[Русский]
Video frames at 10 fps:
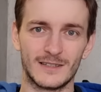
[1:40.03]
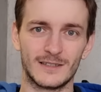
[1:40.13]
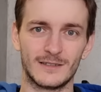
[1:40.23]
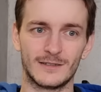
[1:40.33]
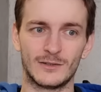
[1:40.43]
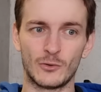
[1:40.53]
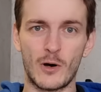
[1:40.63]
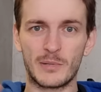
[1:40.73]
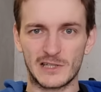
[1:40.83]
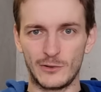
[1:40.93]
э, до
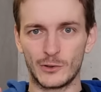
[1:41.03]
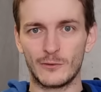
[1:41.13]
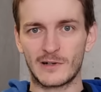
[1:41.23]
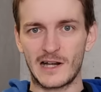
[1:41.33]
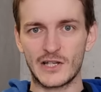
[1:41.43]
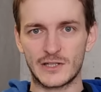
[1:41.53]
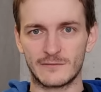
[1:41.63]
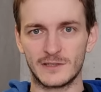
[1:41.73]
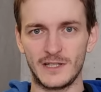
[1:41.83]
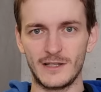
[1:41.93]
определенного
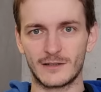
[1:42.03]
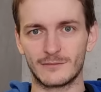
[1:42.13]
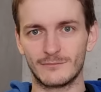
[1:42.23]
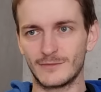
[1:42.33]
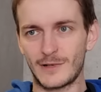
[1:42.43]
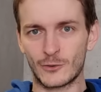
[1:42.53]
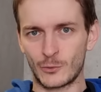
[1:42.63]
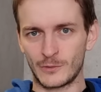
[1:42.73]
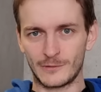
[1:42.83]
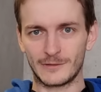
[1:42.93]
количества денег
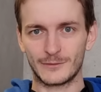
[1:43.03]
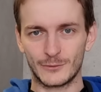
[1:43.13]
огромного.